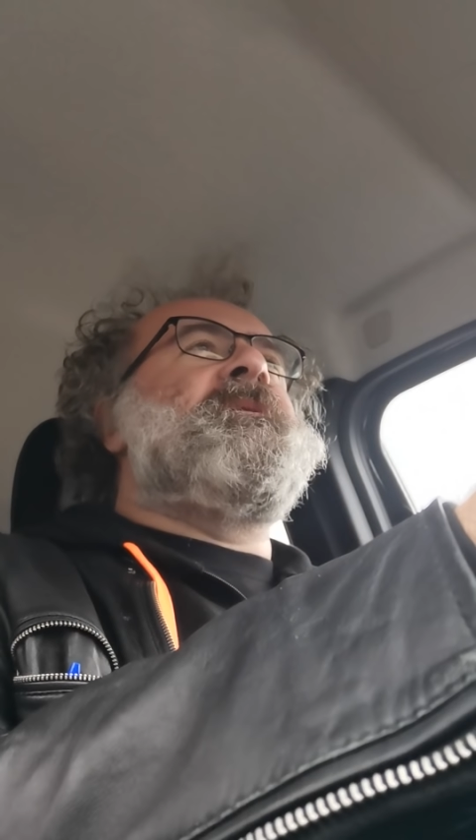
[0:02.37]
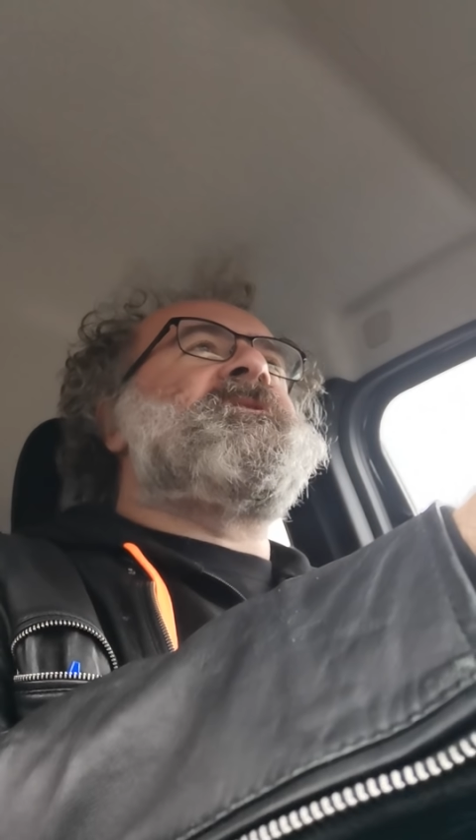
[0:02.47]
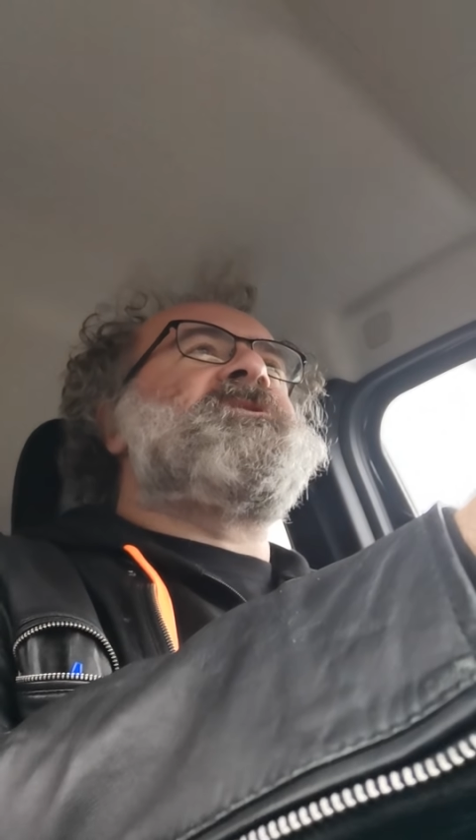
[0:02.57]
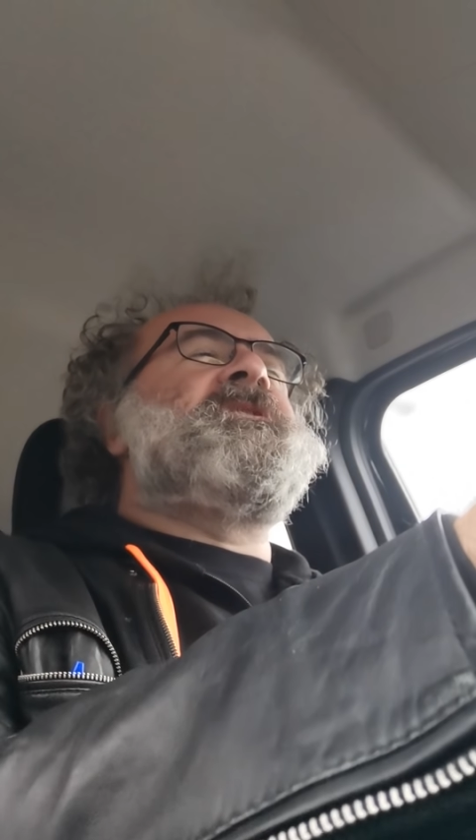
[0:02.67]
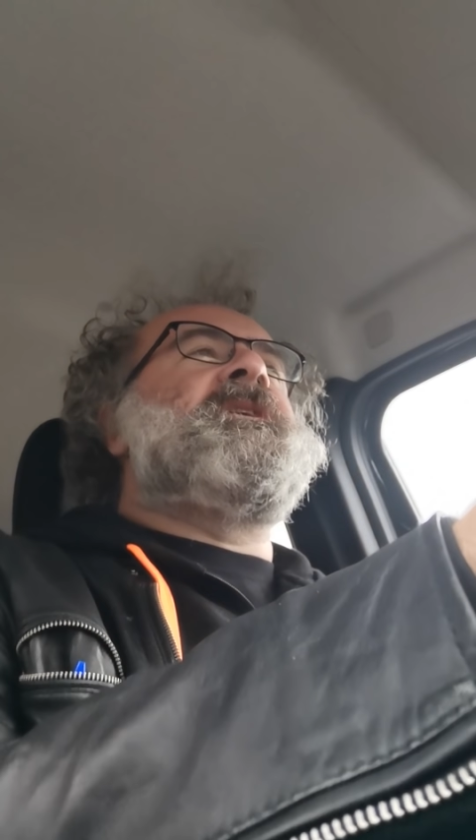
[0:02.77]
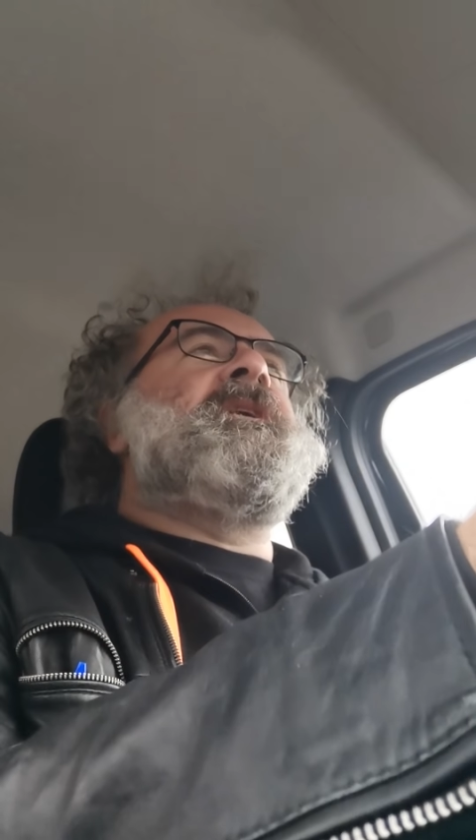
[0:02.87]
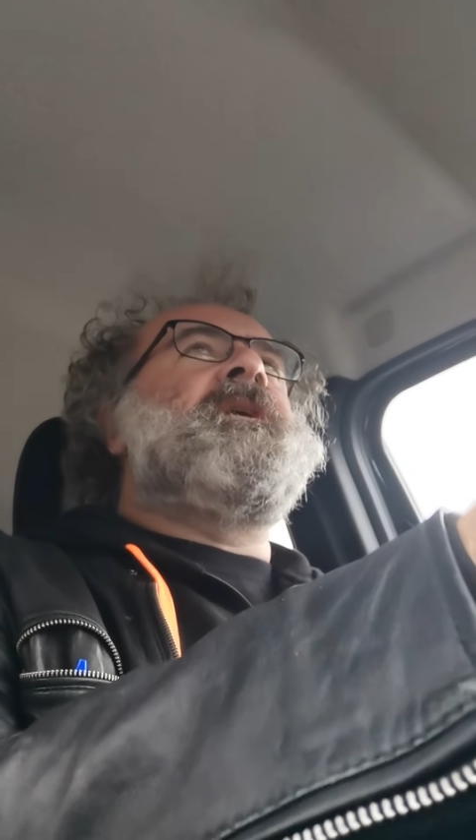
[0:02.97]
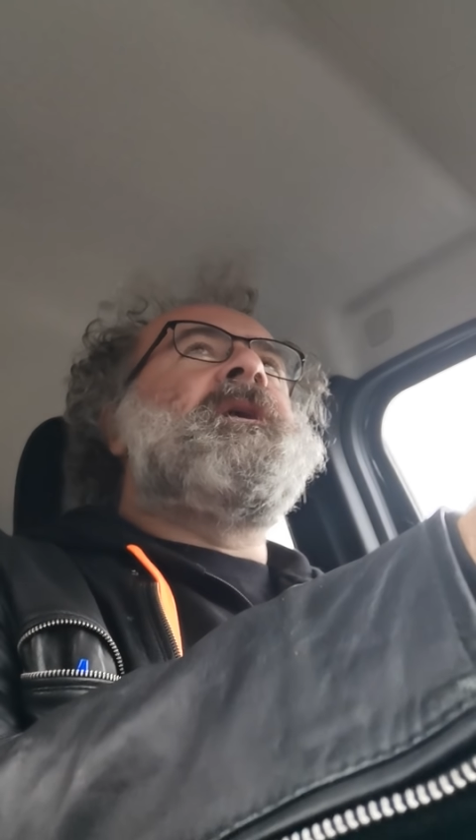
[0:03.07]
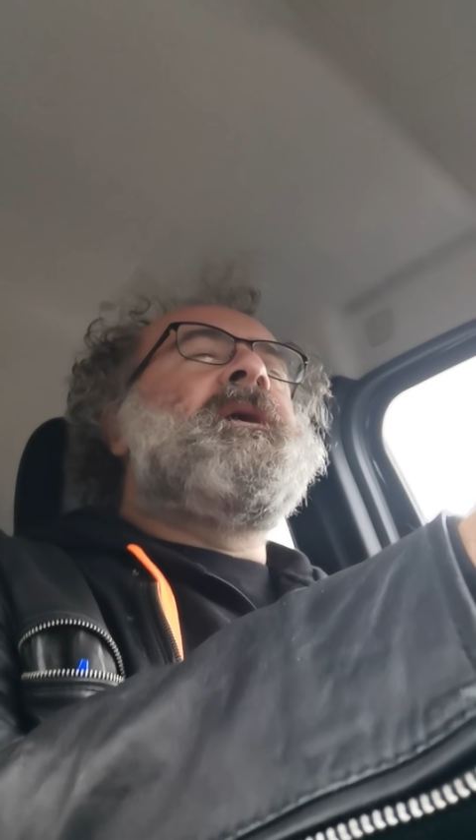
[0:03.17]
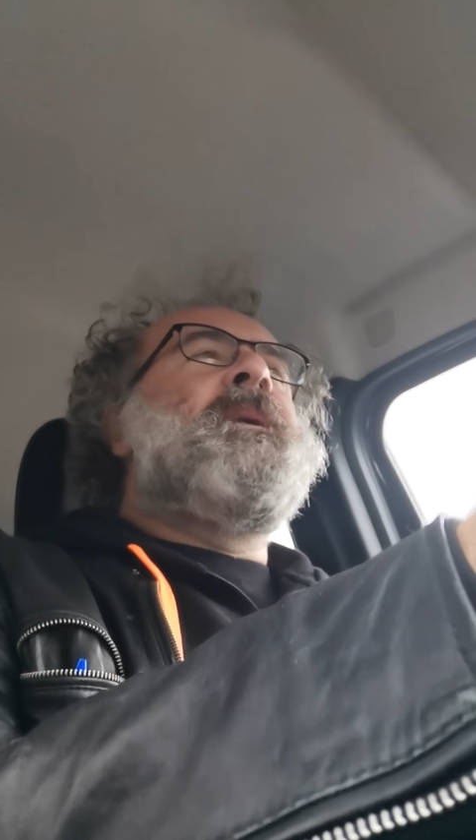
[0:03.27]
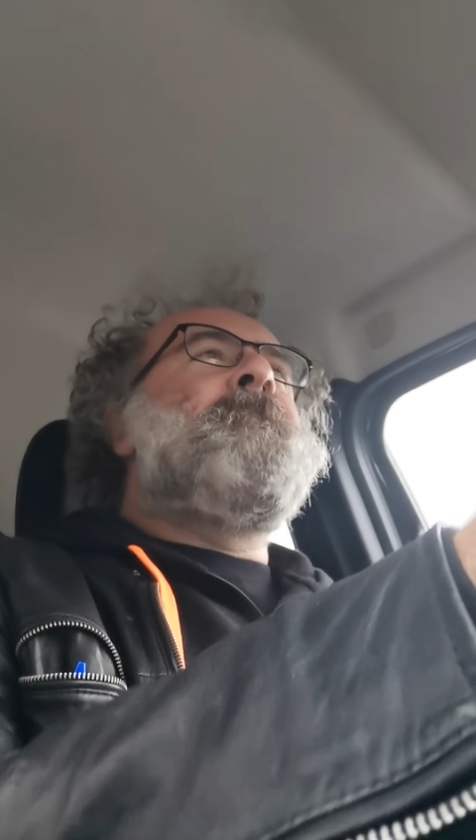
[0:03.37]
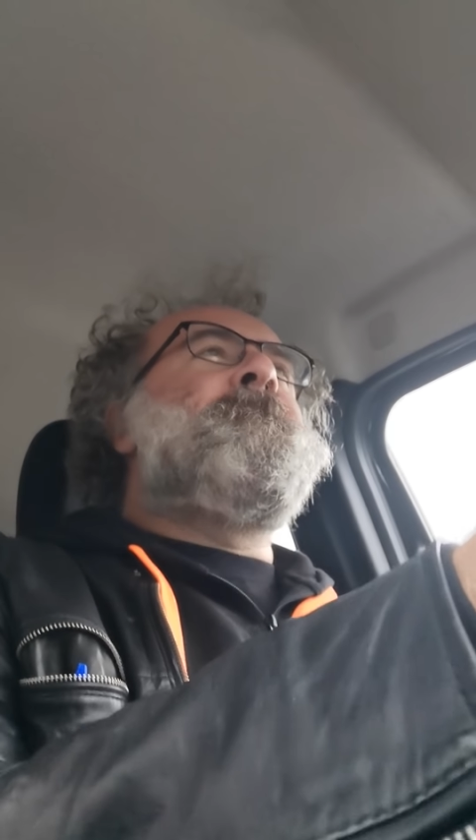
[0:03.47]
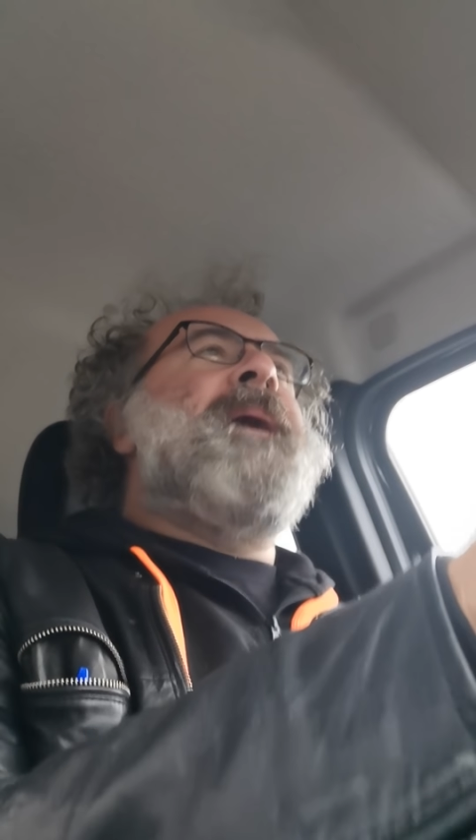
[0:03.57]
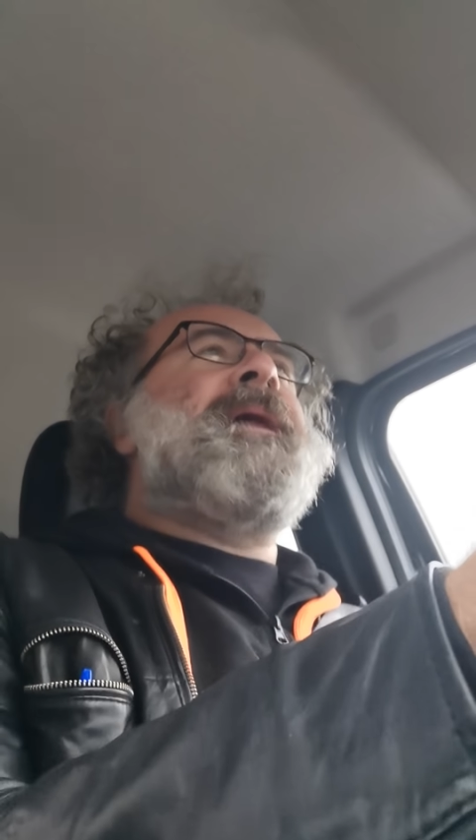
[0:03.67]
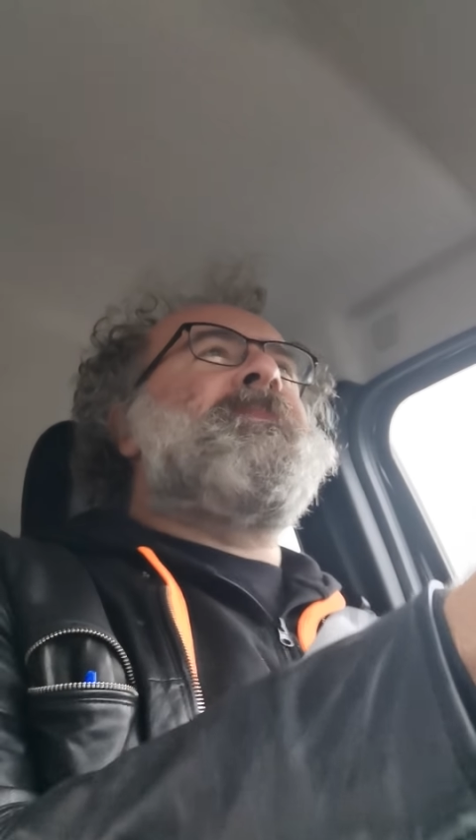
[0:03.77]
amici di
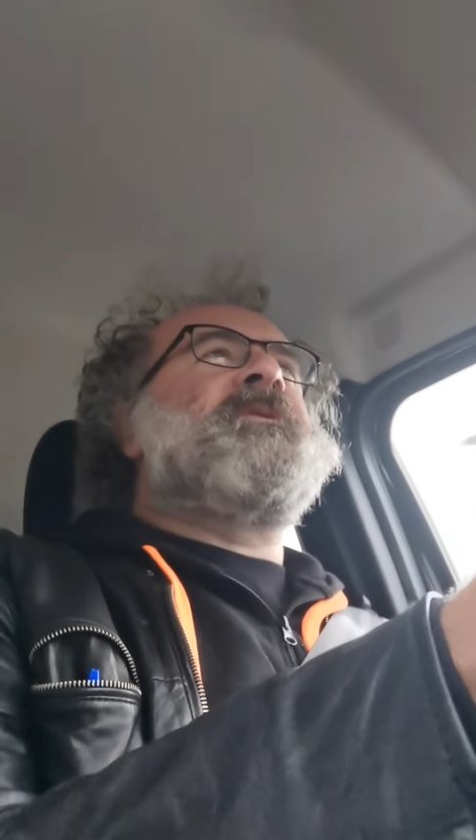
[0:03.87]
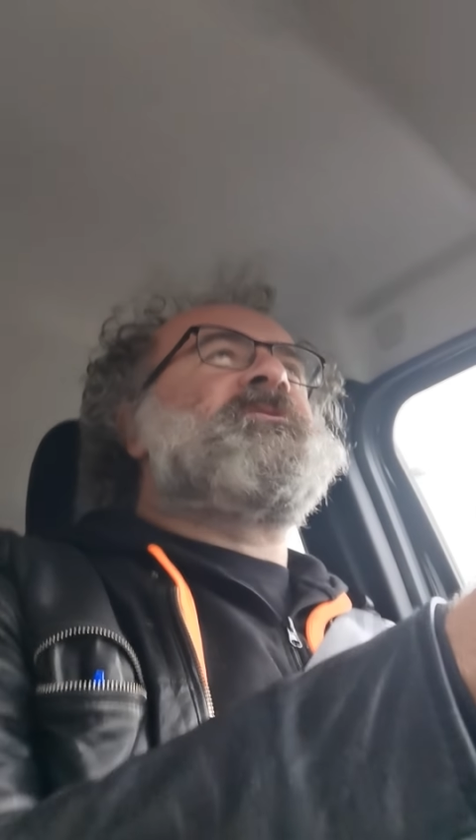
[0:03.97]
Barba